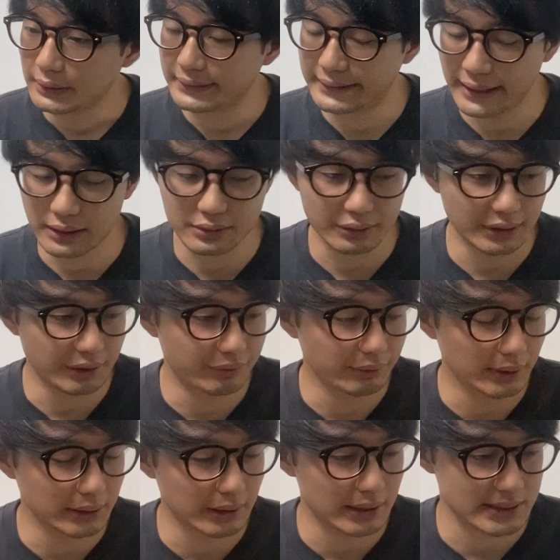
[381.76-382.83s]
逆に不
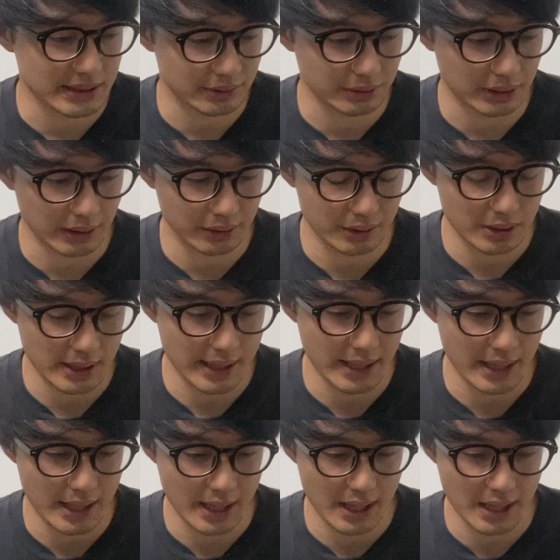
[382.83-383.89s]
安なのはサトテル
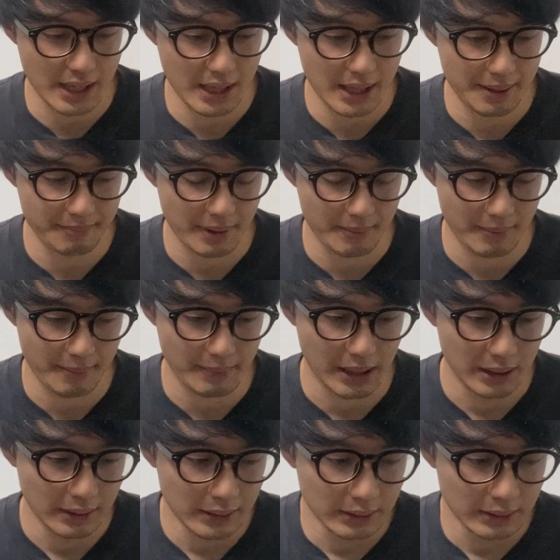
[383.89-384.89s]
えー、まあまあまあ